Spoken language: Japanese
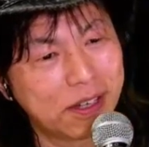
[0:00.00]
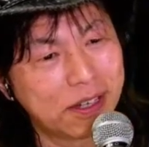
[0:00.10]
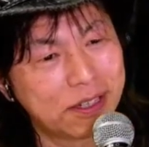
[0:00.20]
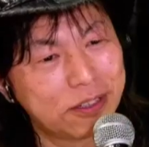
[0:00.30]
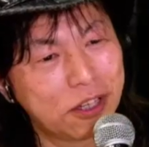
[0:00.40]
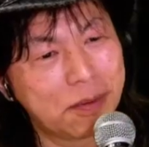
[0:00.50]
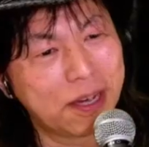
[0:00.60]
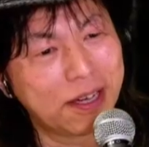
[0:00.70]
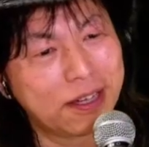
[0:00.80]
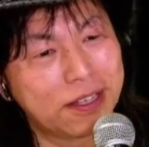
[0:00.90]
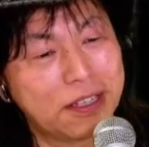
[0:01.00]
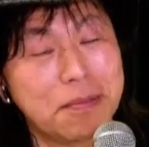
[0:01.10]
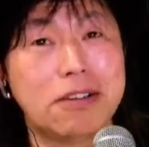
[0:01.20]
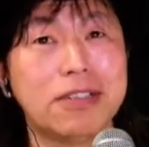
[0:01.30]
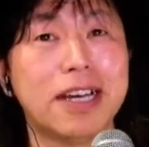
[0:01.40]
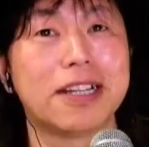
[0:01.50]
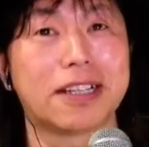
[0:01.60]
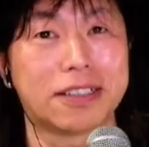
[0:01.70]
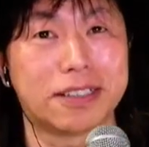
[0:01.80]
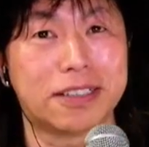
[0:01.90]
そういえば、今ぐらいやっ
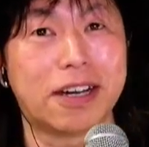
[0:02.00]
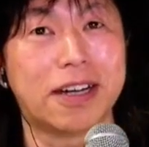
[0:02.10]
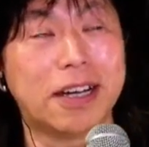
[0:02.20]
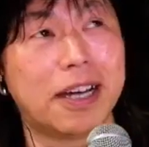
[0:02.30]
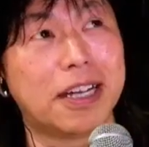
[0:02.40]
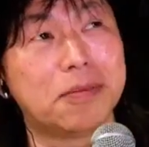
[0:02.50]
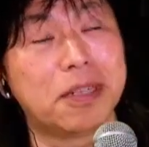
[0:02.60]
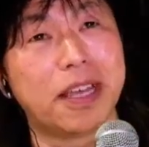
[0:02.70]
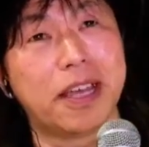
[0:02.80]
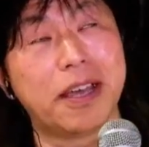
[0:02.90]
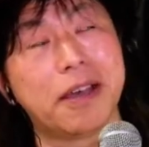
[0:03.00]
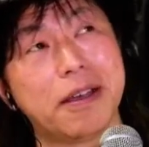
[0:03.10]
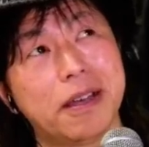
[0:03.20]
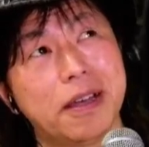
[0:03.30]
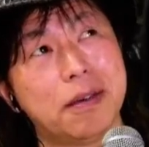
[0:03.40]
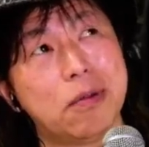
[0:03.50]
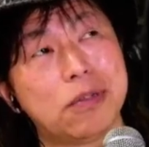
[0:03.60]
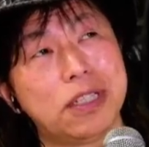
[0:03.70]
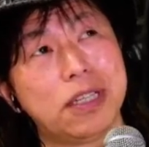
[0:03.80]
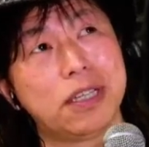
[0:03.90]
たっちゃかな、初めて
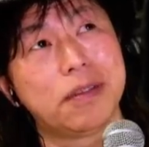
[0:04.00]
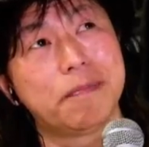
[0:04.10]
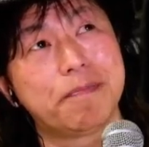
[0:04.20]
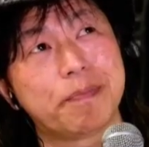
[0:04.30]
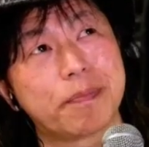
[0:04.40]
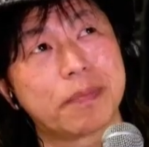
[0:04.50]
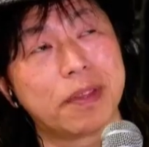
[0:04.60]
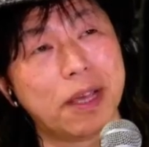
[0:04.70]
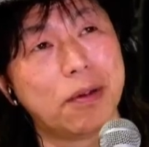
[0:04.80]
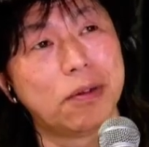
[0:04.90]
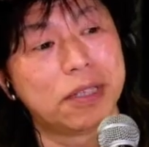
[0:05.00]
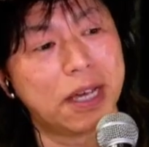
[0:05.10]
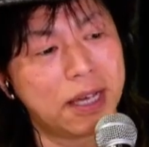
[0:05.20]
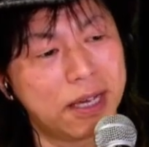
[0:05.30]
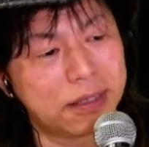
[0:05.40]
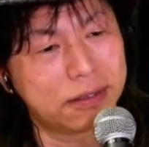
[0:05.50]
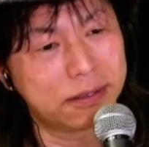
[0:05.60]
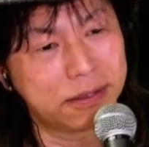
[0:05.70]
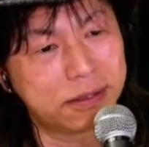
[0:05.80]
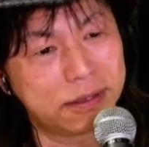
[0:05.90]
僕に、ね、オーダー
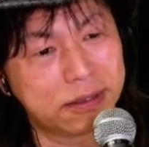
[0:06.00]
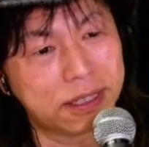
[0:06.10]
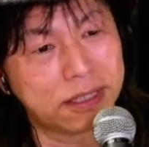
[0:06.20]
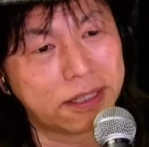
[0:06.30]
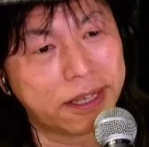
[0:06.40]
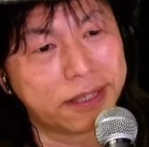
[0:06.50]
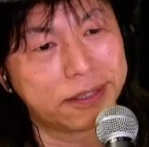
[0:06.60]
くださって、